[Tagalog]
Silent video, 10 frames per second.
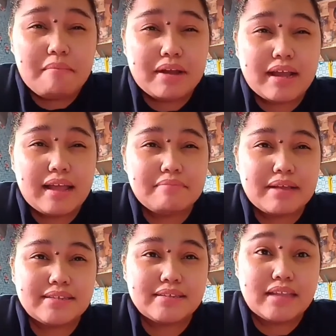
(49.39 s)

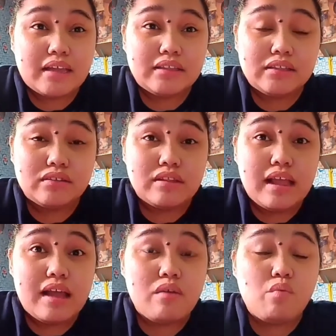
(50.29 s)
Mag-unboxing tayo dito
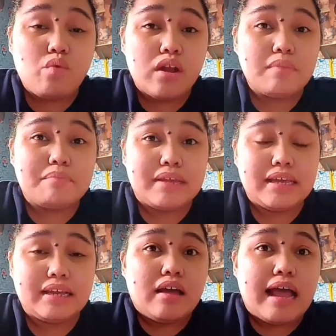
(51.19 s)
ng wall
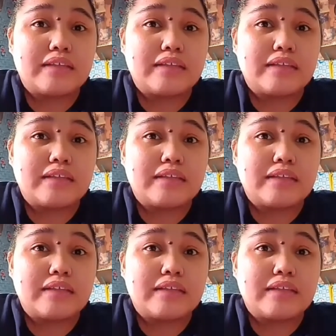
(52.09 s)
brick